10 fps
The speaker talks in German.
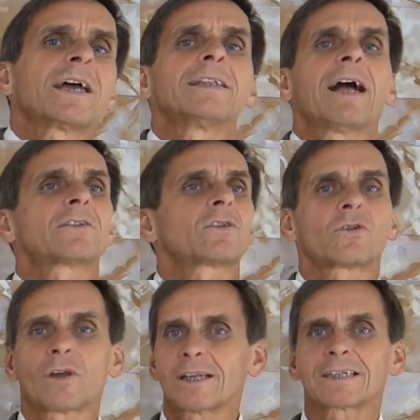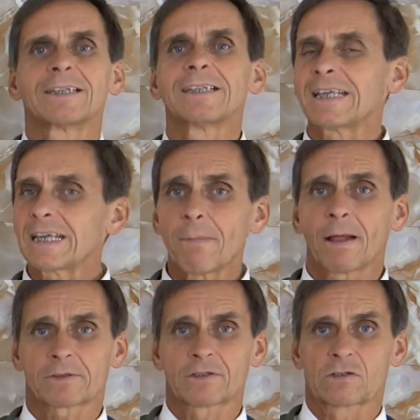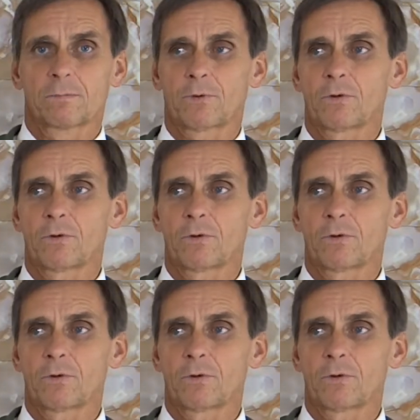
er natürlich niemanden zum